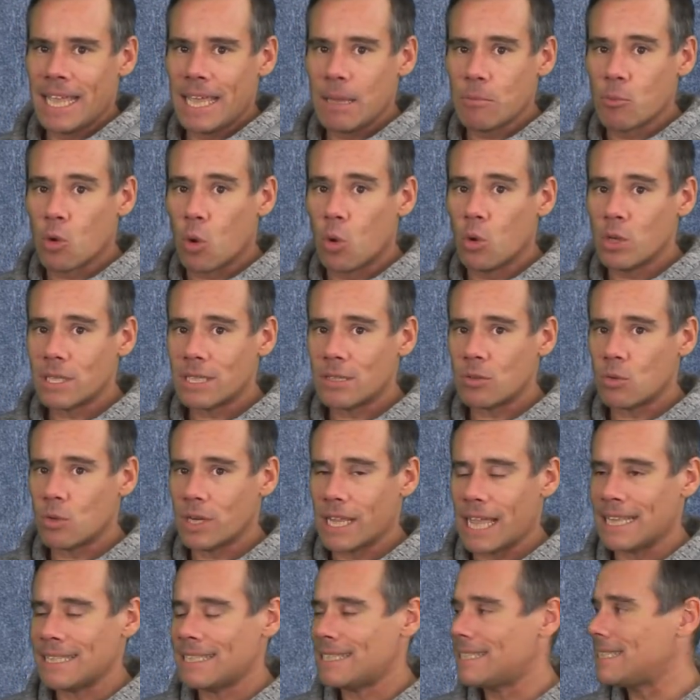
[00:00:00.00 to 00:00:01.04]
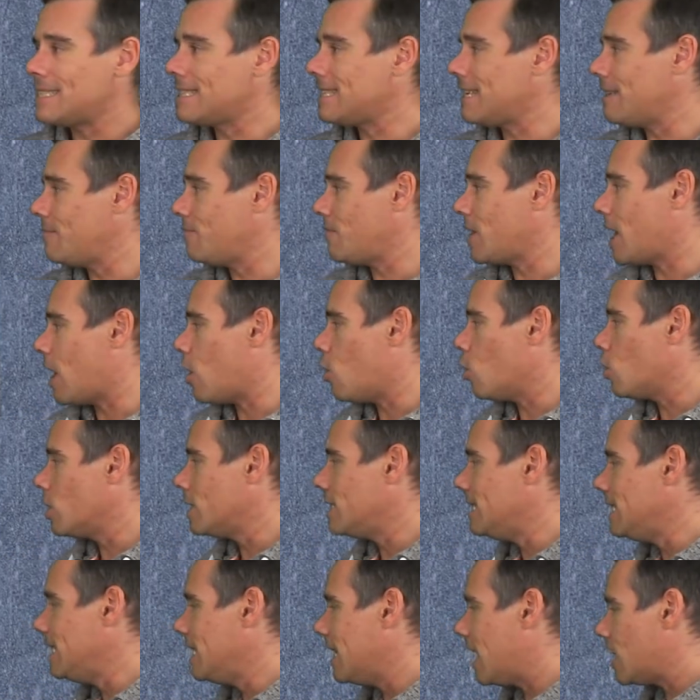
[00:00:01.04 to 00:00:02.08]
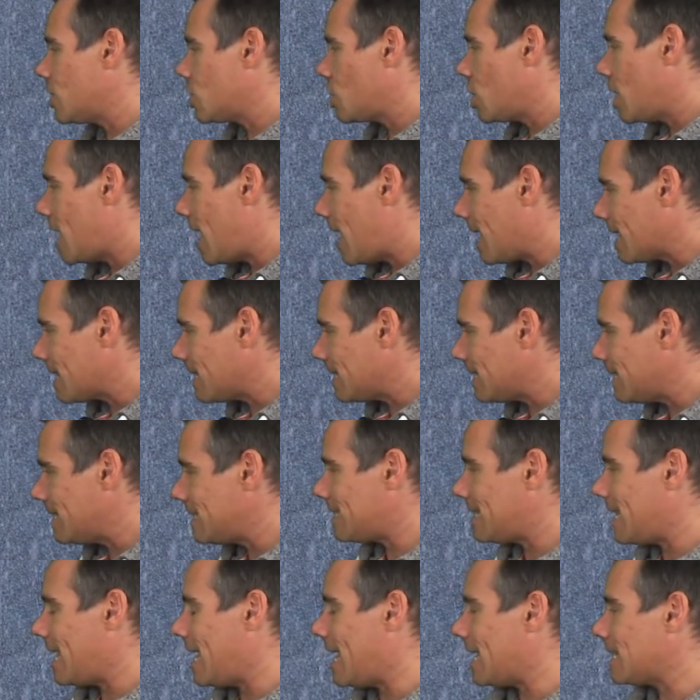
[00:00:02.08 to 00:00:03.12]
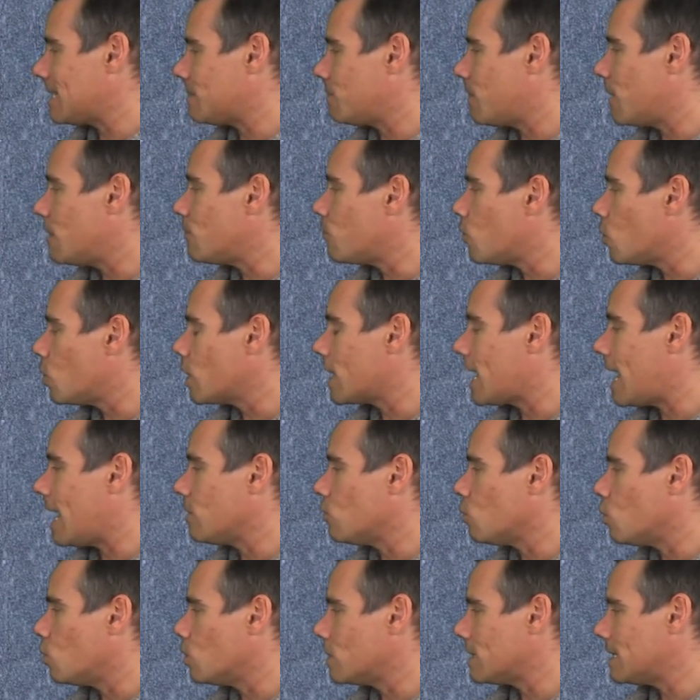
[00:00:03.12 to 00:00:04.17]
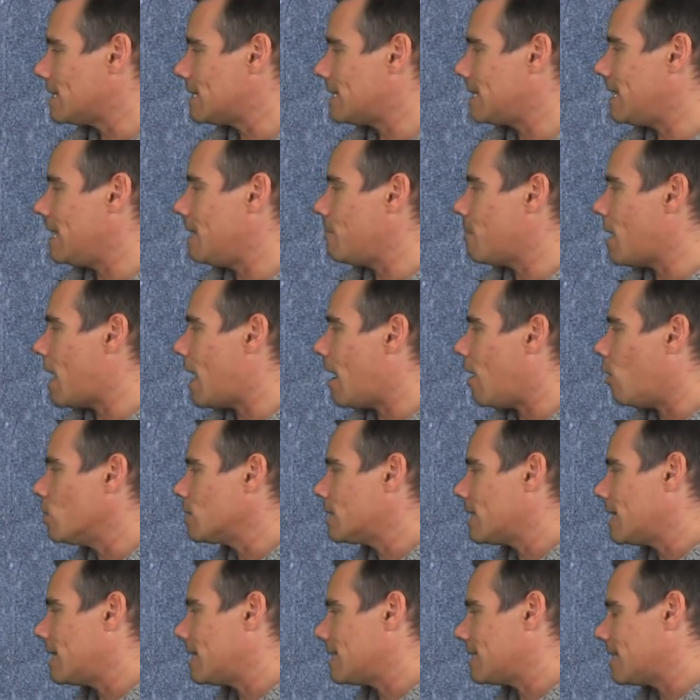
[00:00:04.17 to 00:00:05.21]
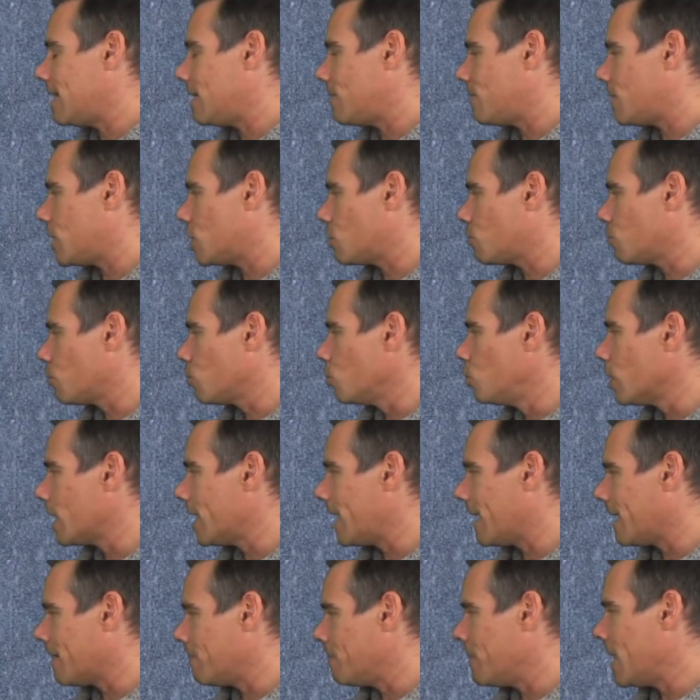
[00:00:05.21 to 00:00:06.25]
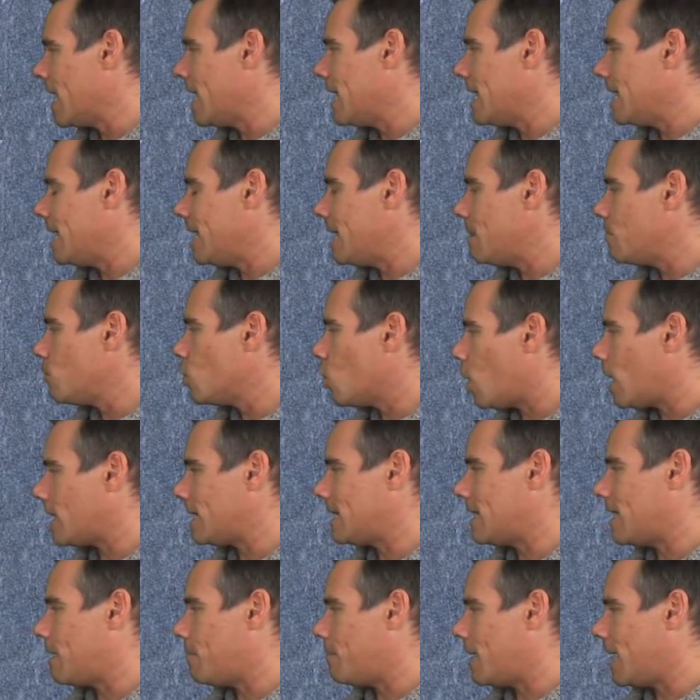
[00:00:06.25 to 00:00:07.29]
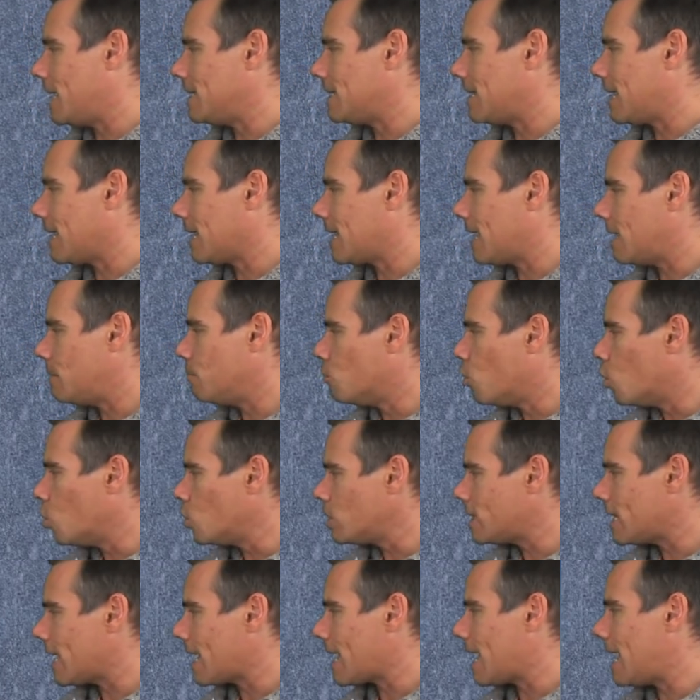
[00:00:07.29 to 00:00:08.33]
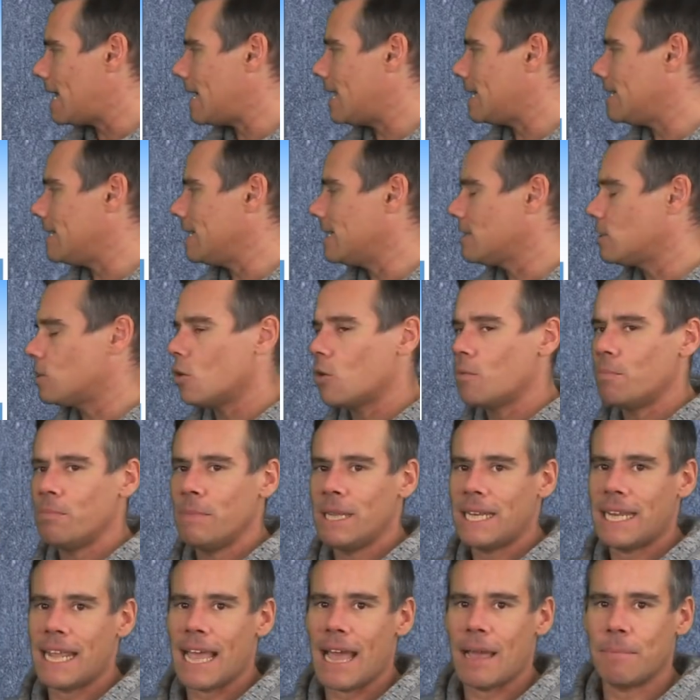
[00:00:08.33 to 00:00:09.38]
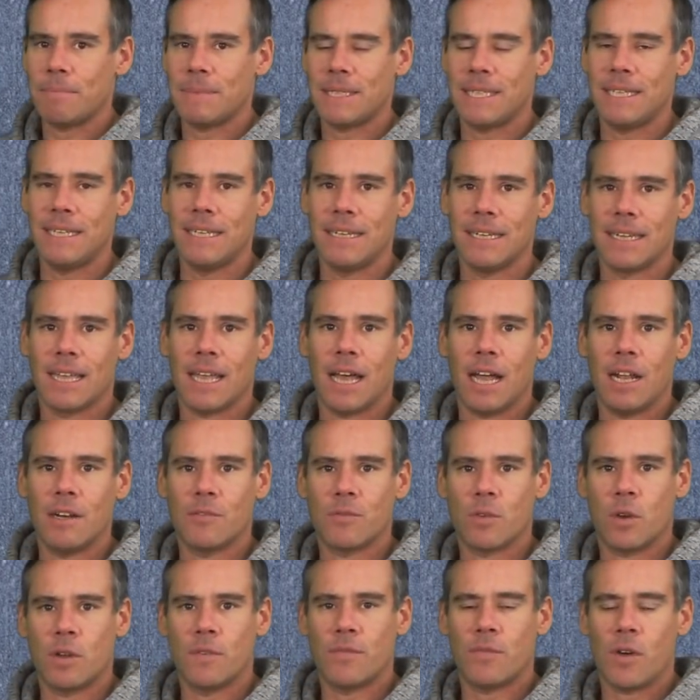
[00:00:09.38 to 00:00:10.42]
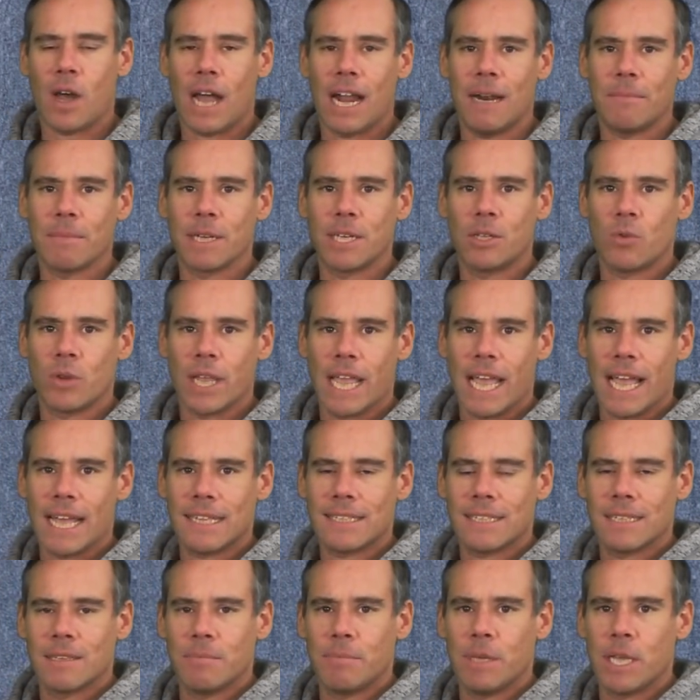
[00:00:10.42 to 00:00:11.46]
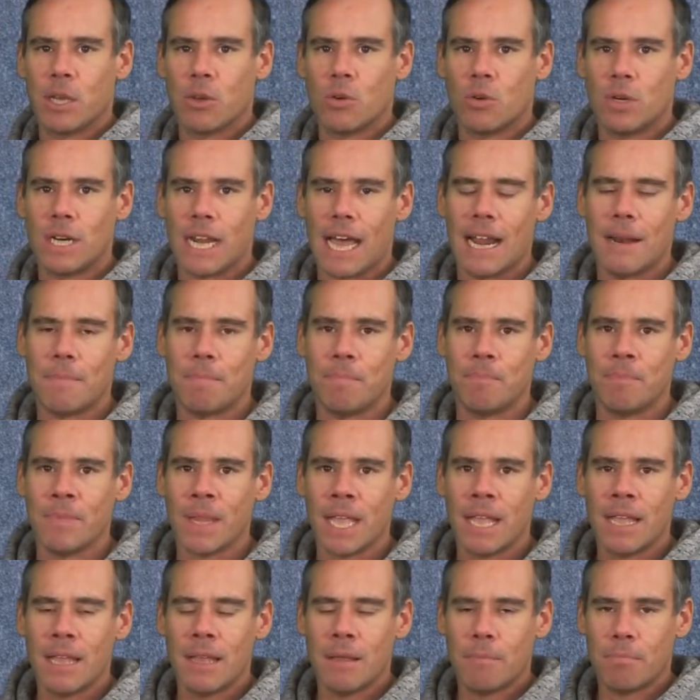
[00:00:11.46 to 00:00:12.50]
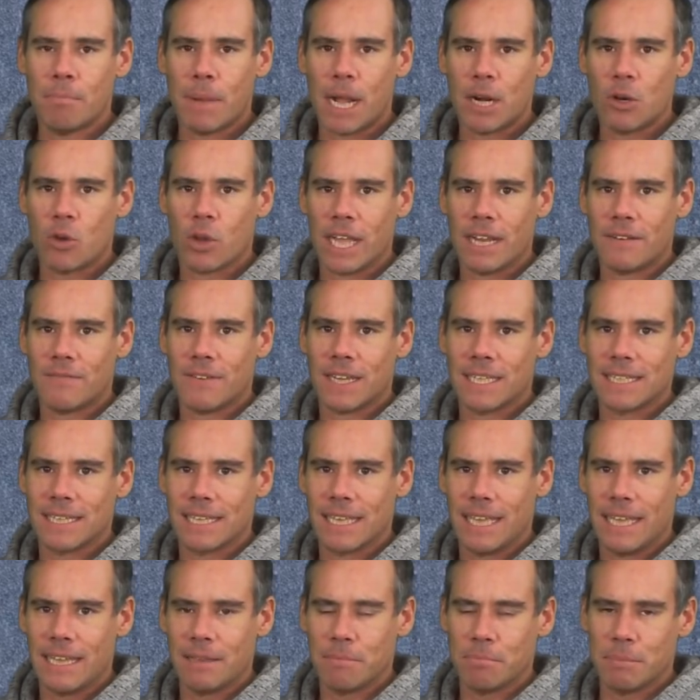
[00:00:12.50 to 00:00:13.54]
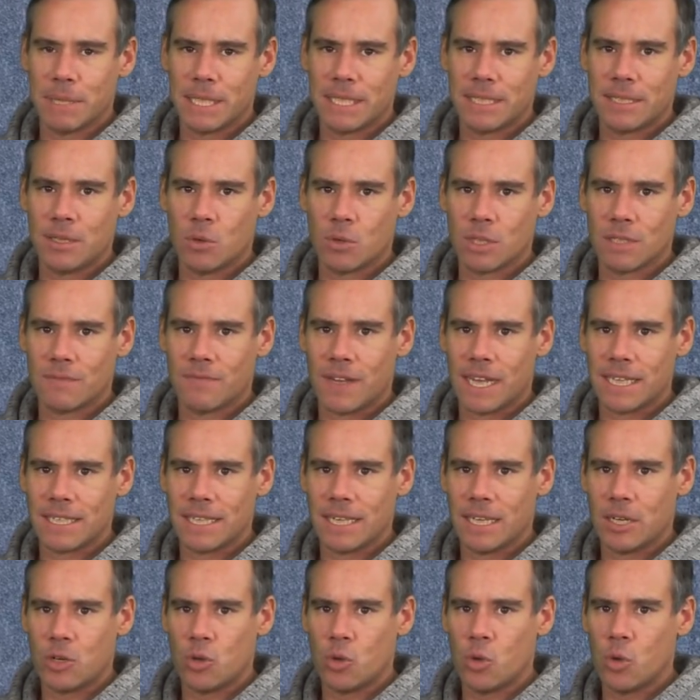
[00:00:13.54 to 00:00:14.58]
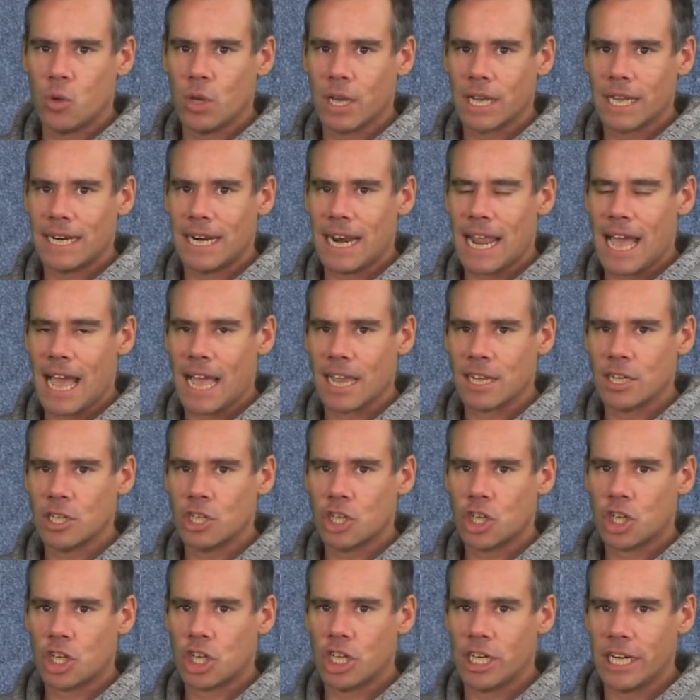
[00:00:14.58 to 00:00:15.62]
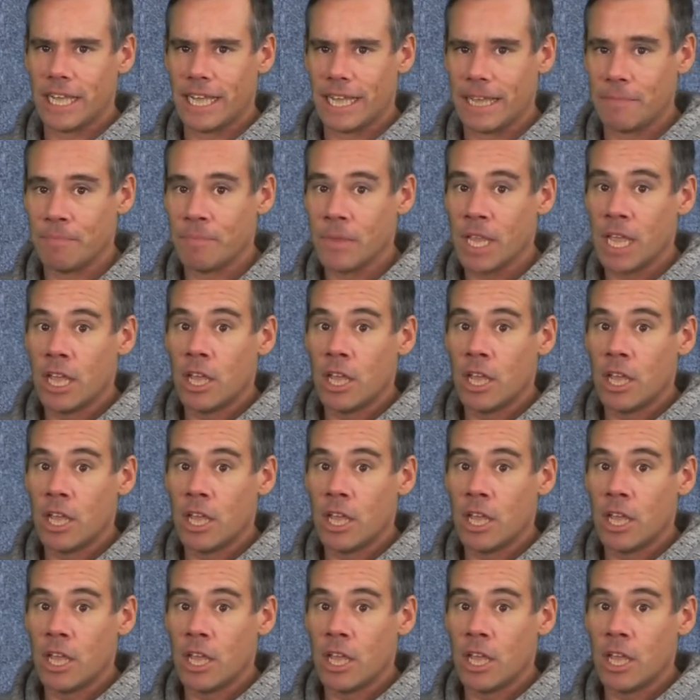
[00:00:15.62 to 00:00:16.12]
Im Großen und Ganzen sehen wir auch, Niederschlag ist erstmal wohl kein großes Thema, außer dass etwas Sprühregen im Norden dabei sein kann. Montag allerdings noch mit der abziehenden Kaltfront, vor allem Richtung Erzgebirge und Alpen, mal noch etwas Regen bzw. in höheren Lagen Schnee.